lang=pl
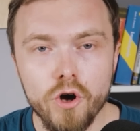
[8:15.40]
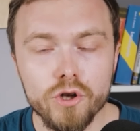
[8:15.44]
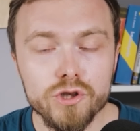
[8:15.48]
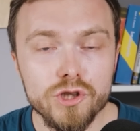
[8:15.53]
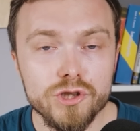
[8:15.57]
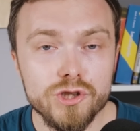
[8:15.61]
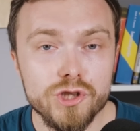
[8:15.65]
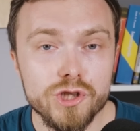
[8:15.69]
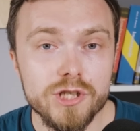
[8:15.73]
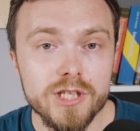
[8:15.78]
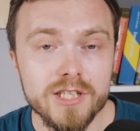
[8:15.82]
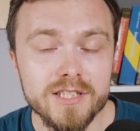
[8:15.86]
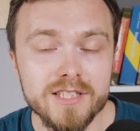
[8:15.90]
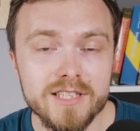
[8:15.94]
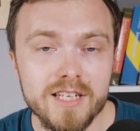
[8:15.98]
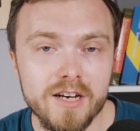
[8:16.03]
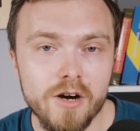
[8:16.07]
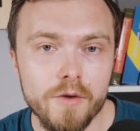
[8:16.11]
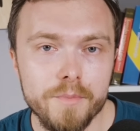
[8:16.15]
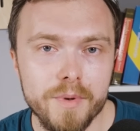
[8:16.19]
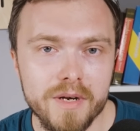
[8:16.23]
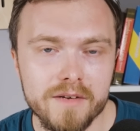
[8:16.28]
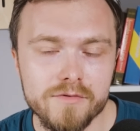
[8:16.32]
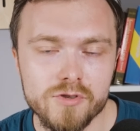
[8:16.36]
Od
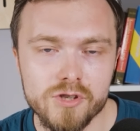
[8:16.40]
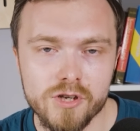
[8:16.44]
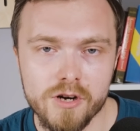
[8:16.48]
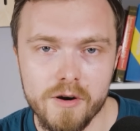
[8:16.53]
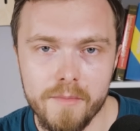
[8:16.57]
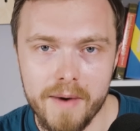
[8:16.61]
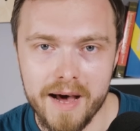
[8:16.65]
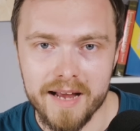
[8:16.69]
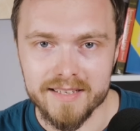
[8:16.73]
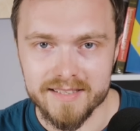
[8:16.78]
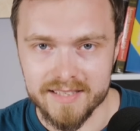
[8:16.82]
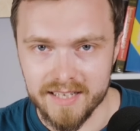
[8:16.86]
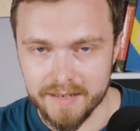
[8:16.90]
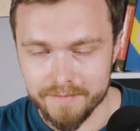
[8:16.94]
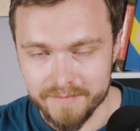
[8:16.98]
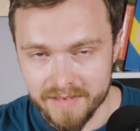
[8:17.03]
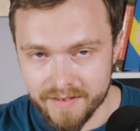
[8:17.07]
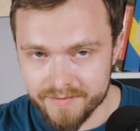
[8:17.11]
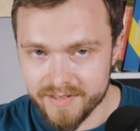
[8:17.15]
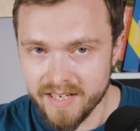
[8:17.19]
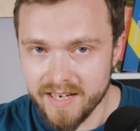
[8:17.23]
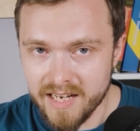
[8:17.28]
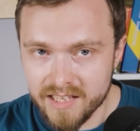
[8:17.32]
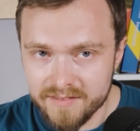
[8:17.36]
31 marca,
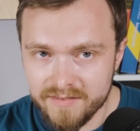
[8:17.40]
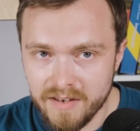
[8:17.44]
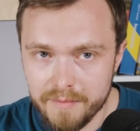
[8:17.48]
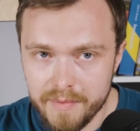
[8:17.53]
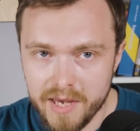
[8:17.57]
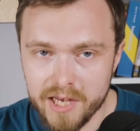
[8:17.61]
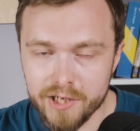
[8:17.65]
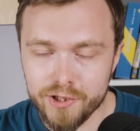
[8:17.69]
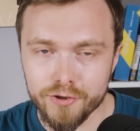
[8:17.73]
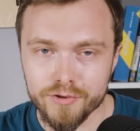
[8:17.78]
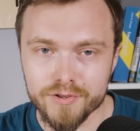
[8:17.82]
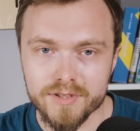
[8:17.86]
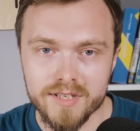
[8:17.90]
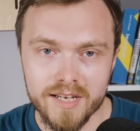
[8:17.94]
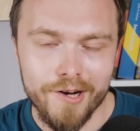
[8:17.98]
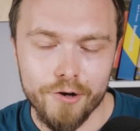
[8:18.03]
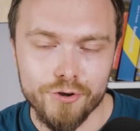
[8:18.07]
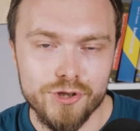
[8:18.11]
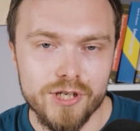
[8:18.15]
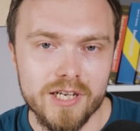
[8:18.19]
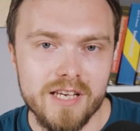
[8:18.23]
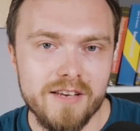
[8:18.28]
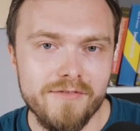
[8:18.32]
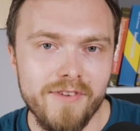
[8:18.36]
w zaledwie miesiąc,
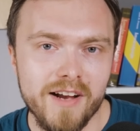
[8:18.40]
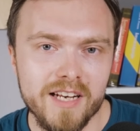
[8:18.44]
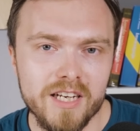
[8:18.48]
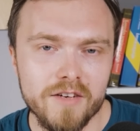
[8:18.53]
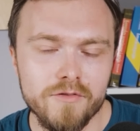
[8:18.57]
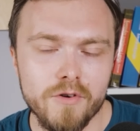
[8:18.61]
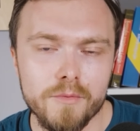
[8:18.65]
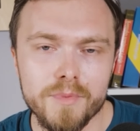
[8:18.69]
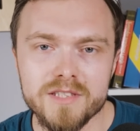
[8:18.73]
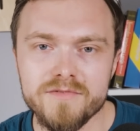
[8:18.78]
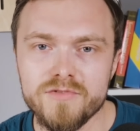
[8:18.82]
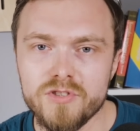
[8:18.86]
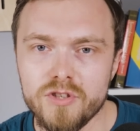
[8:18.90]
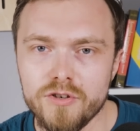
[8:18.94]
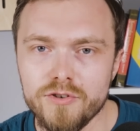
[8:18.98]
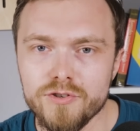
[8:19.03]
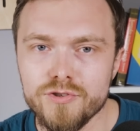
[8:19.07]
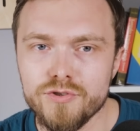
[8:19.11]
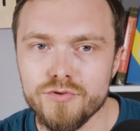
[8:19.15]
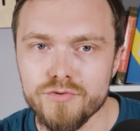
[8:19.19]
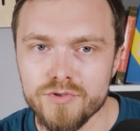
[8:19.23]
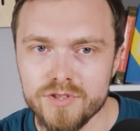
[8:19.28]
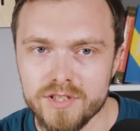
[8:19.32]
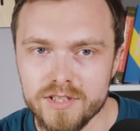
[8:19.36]
oczekiwania wobec
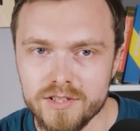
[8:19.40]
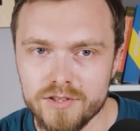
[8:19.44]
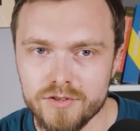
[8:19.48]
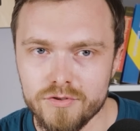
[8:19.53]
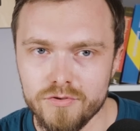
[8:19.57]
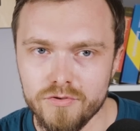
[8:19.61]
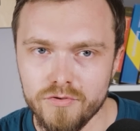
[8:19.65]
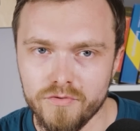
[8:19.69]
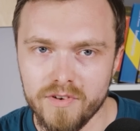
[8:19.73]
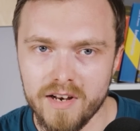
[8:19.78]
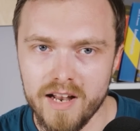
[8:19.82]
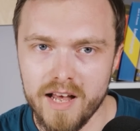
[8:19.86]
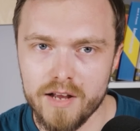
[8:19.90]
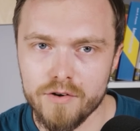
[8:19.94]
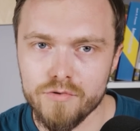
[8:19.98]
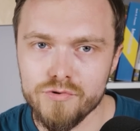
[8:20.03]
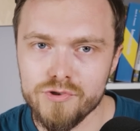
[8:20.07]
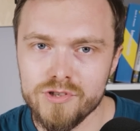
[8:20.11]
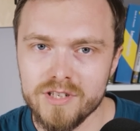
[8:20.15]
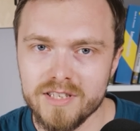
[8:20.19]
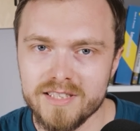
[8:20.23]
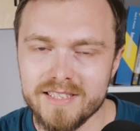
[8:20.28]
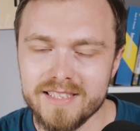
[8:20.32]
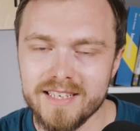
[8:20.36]
wzrostu zysków dla
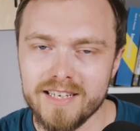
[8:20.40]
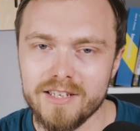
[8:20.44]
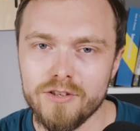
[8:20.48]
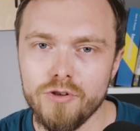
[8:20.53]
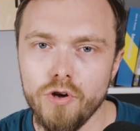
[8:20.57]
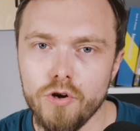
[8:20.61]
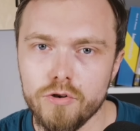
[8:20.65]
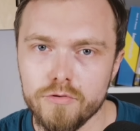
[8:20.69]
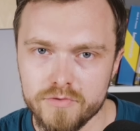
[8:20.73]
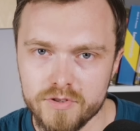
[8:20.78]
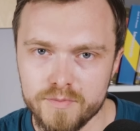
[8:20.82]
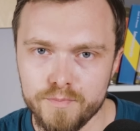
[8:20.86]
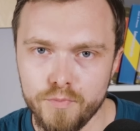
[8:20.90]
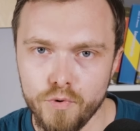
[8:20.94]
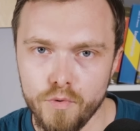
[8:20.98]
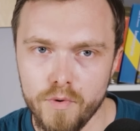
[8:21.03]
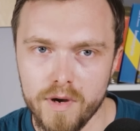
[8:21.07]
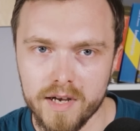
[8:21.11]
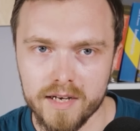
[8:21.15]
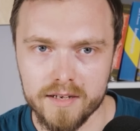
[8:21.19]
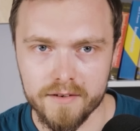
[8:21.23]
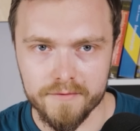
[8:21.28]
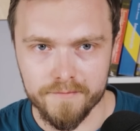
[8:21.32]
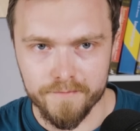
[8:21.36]
różnych sektorów inwestorów
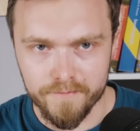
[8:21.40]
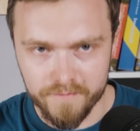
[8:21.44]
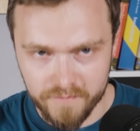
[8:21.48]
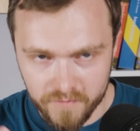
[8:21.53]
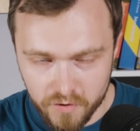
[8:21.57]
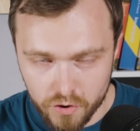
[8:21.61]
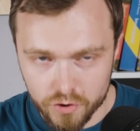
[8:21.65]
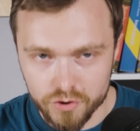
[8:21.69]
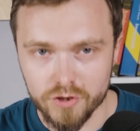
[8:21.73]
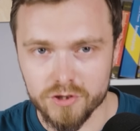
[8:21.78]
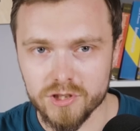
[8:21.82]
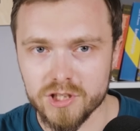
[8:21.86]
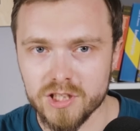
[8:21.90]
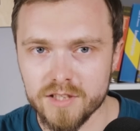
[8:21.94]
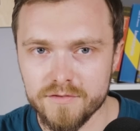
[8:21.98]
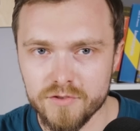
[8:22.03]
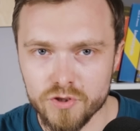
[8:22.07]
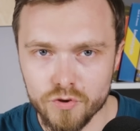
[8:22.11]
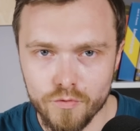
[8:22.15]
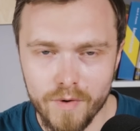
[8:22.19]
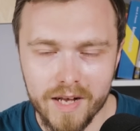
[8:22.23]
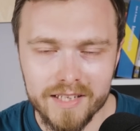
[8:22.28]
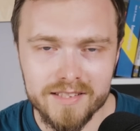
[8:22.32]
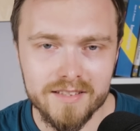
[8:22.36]
spółek wchodzących w
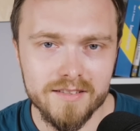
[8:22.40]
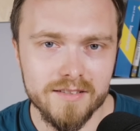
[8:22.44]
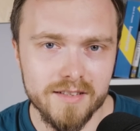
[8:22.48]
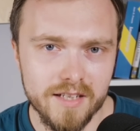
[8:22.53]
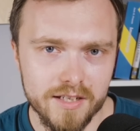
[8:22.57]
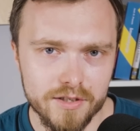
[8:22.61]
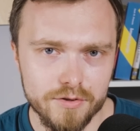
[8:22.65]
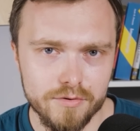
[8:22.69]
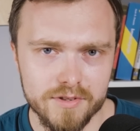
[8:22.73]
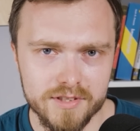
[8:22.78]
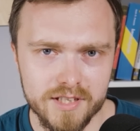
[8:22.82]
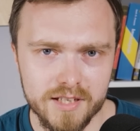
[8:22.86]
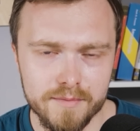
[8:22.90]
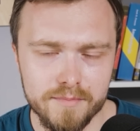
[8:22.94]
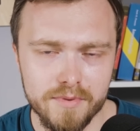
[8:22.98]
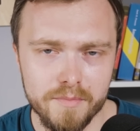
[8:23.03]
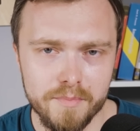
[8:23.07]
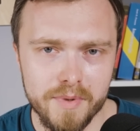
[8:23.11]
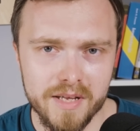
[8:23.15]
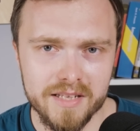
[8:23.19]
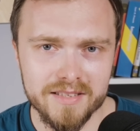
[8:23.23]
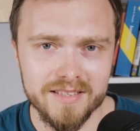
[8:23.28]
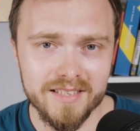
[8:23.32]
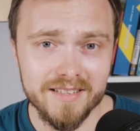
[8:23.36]
skład indeksu S&P
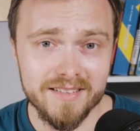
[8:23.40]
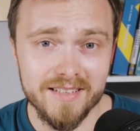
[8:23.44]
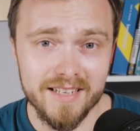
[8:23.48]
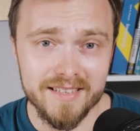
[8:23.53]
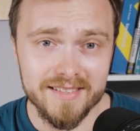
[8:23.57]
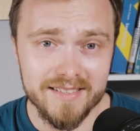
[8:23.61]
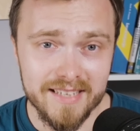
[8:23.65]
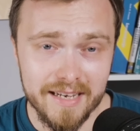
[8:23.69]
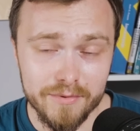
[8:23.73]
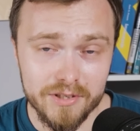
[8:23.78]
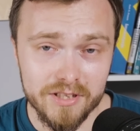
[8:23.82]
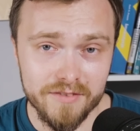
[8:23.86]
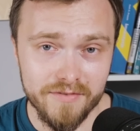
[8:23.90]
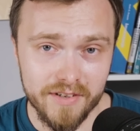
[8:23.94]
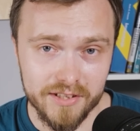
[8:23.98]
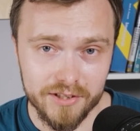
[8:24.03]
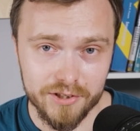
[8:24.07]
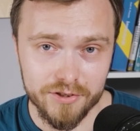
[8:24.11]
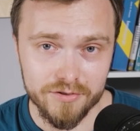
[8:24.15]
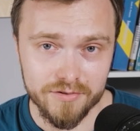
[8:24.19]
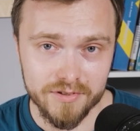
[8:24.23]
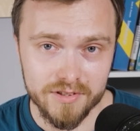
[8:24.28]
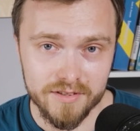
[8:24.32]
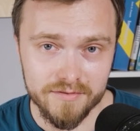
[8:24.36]
500 na cały
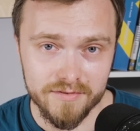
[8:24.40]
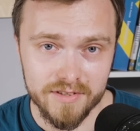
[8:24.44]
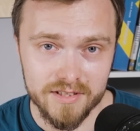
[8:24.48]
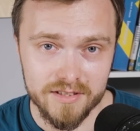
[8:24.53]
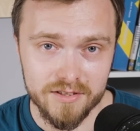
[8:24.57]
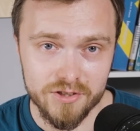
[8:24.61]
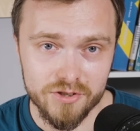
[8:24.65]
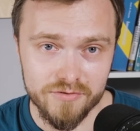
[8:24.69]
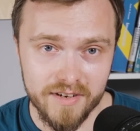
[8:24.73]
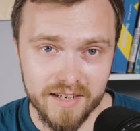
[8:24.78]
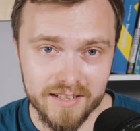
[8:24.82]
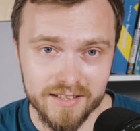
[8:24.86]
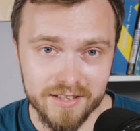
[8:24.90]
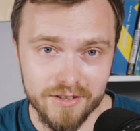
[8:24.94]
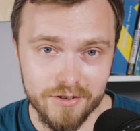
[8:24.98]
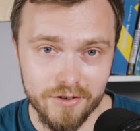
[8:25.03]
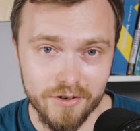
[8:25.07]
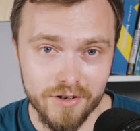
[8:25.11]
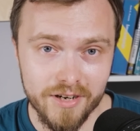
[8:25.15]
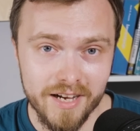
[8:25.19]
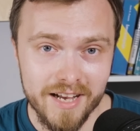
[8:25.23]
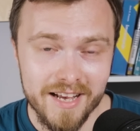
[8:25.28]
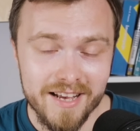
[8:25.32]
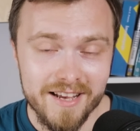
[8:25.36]
2024
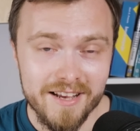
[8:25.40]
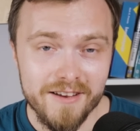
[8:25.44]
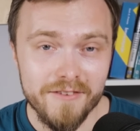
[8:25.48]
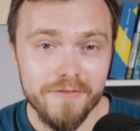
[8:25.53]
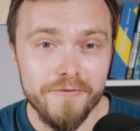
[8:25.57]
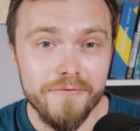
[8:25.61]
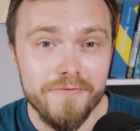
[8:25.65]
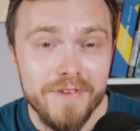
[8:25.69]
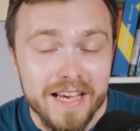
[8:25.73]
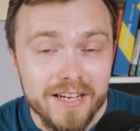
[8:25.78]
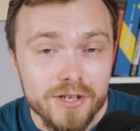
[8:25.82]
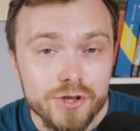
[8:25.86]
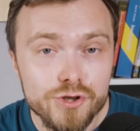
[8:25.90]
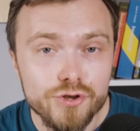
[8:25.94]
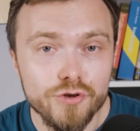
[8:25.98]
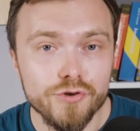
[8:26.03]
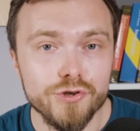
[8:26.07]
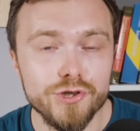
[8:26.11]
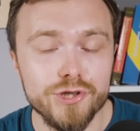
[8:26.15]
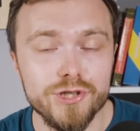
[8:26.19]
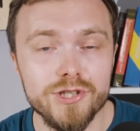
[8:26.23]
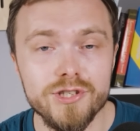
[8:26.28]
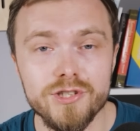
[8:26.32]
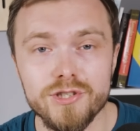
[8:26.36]
rok w
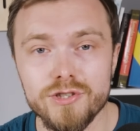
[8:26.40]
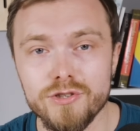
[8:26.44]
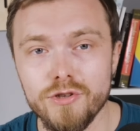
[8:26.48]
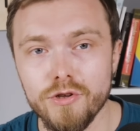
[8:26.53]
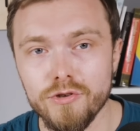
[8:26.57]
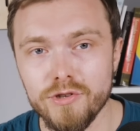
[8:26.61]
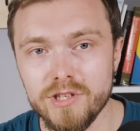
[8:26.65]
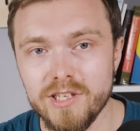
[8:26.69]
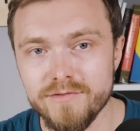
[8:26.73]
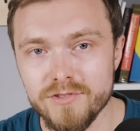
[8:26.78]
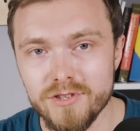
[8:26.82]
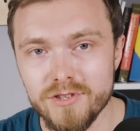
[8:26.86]
większości istotnie